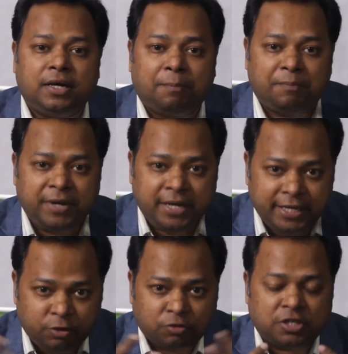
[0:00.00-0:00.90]
अपने
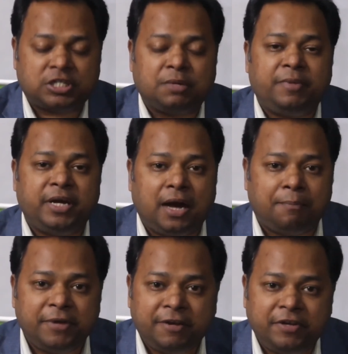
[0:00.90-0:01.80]
इकोसिस्टम में
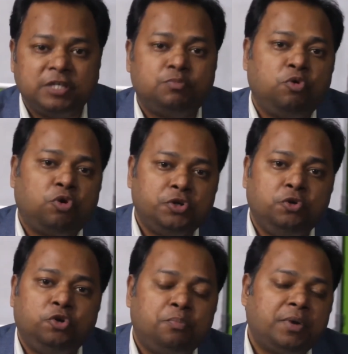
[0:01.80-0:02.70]
अपने फेसबुक और
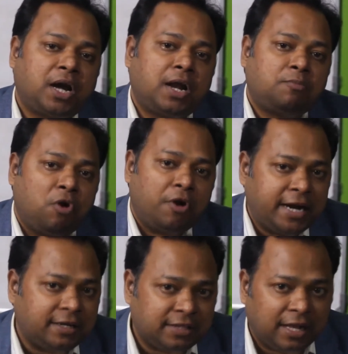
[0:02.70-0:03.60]
यूट्यूब पर अगर आप
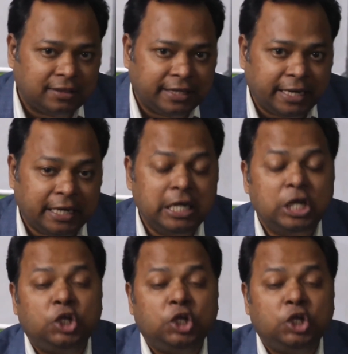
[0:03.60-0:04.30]
कंटेंट डालते हैं